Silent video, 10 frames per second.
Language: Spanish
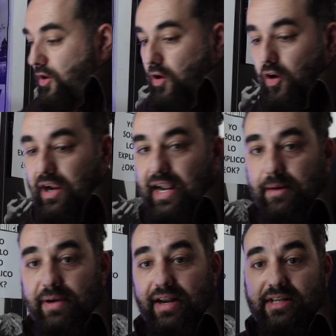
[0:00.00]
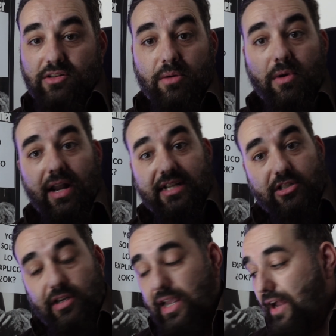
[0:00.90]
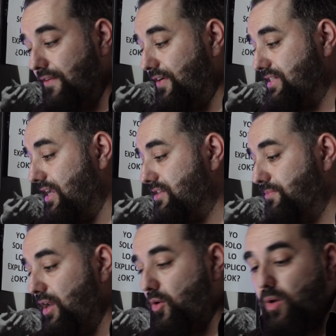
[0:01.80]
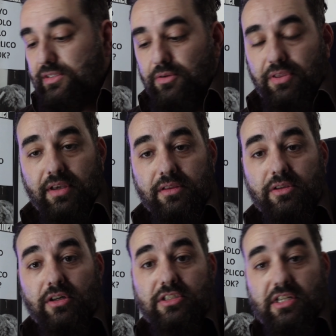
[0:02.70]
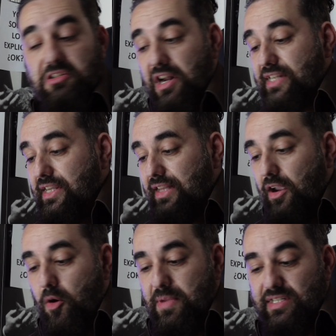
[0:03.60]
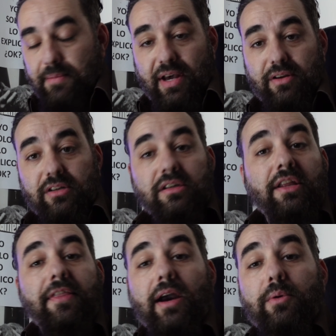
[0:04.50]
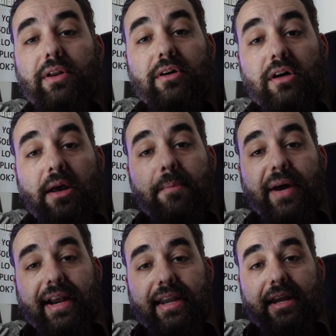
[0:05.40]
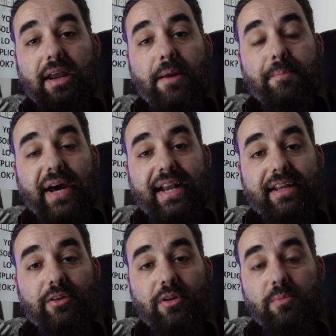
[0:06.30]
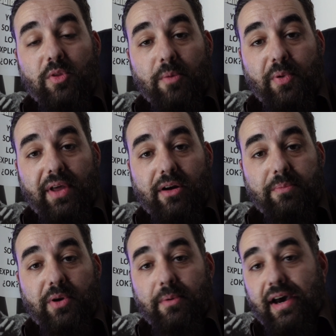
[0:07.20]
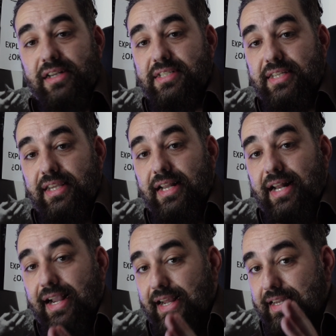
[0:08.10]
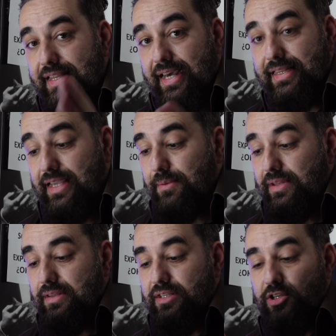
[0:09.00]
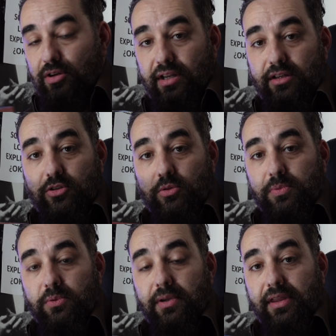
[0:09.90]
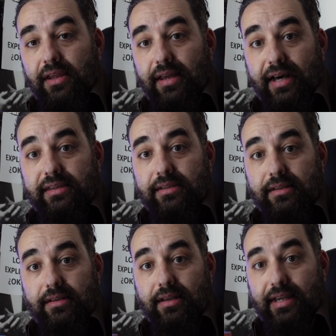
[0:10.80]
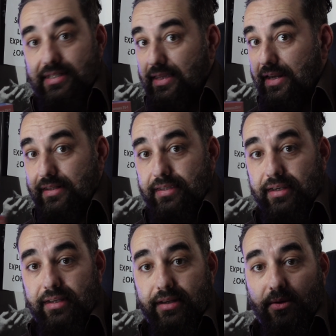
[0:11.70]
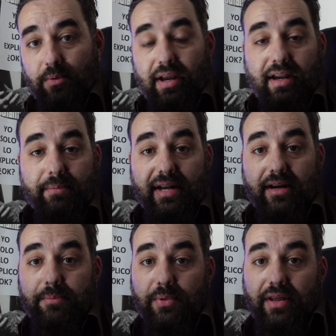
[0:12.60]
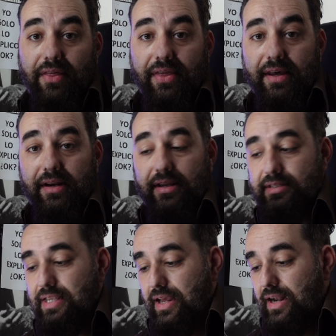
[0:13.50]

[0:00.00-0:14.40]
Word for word: con cámaras como la Sony Alpha 6400, que son las que tengo más a mano, ¿de acuerdo? ¿Para qué? Para que todo el mundo pueda comprobar si la calidad que vende Sony en su publicidad es cierta. Una cámara que pueda hacer que sea